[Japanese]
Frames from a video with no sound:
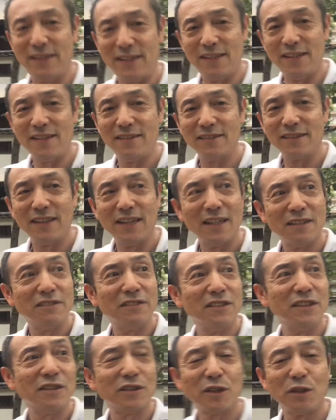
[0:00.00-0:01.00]
いエネルギーある
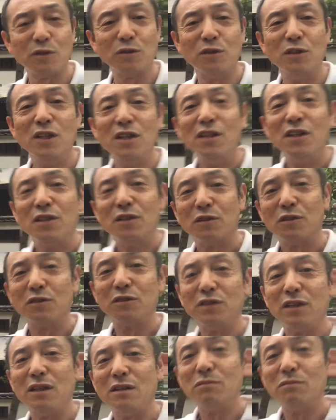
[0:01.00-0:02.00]
んですけど、このね